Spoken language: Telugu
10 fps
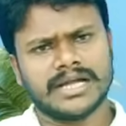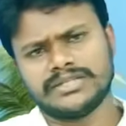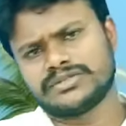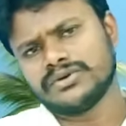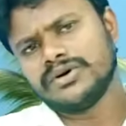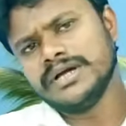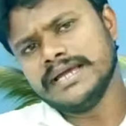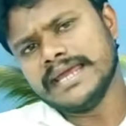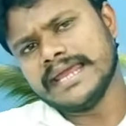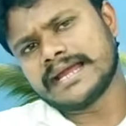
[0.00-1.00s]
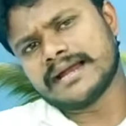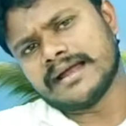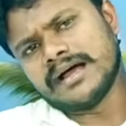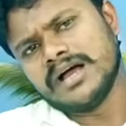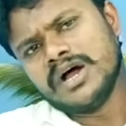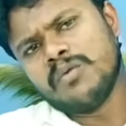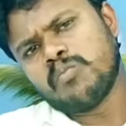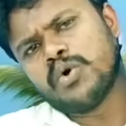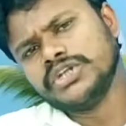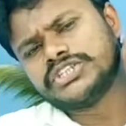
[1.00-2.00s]
కత్తితో ఇక్కడ
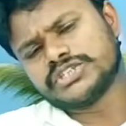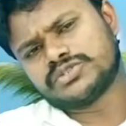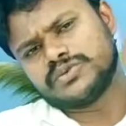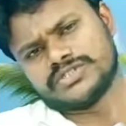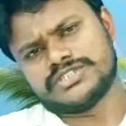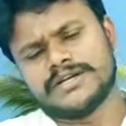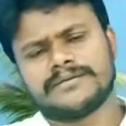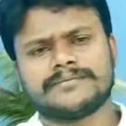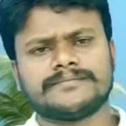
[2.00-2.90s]
పొడి చేస్తూ వచ్చాడు